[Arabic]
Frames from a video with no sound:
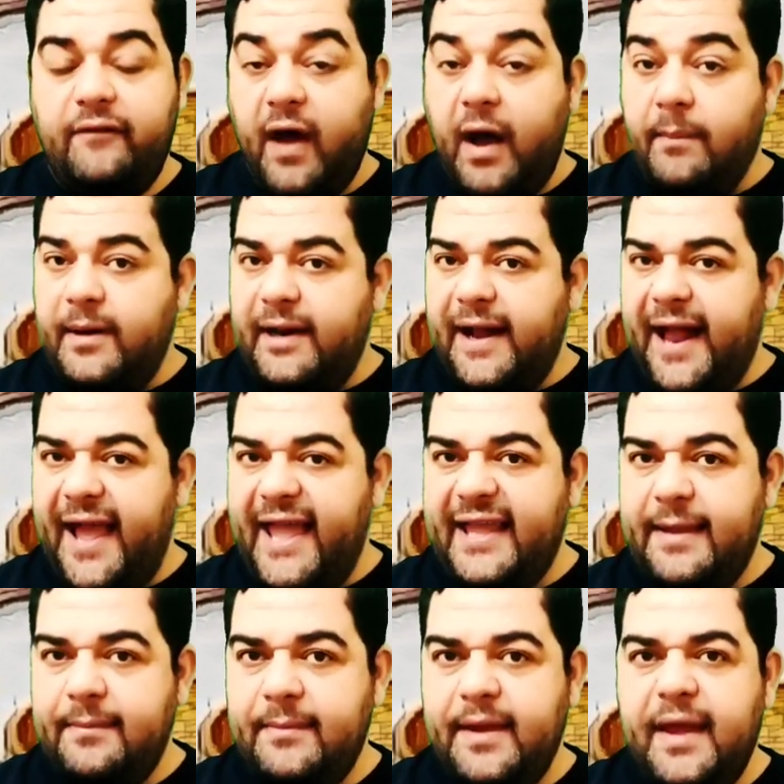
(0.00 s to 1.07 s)
فأمر
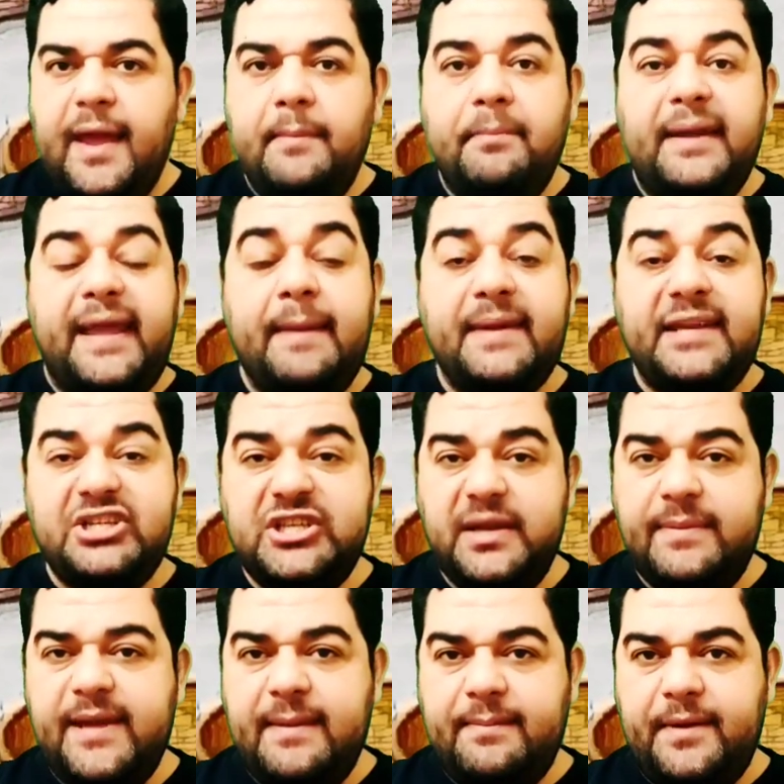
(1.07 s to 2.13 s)
الحاكم بجمع
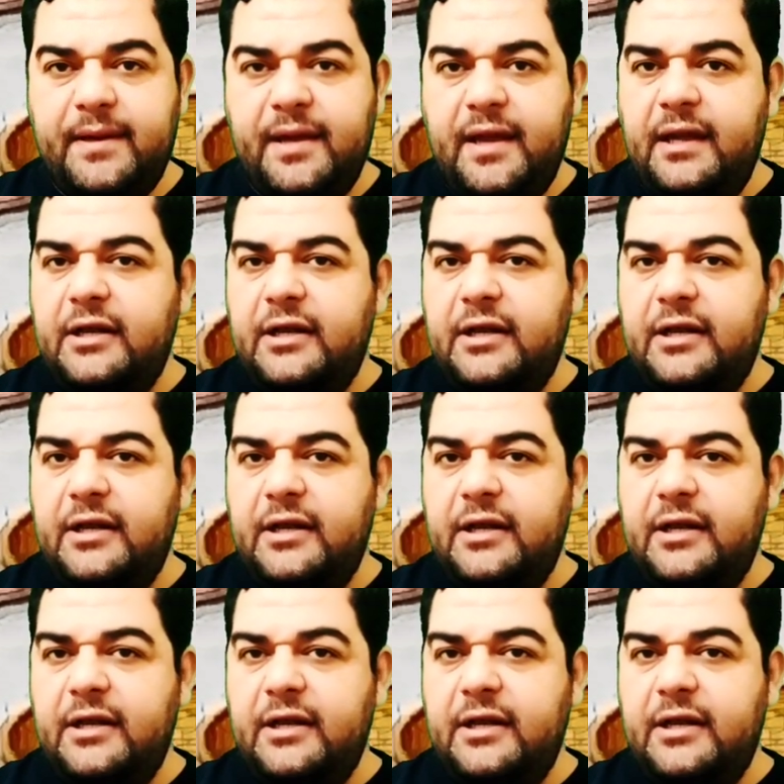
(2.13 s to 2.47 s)
الشباب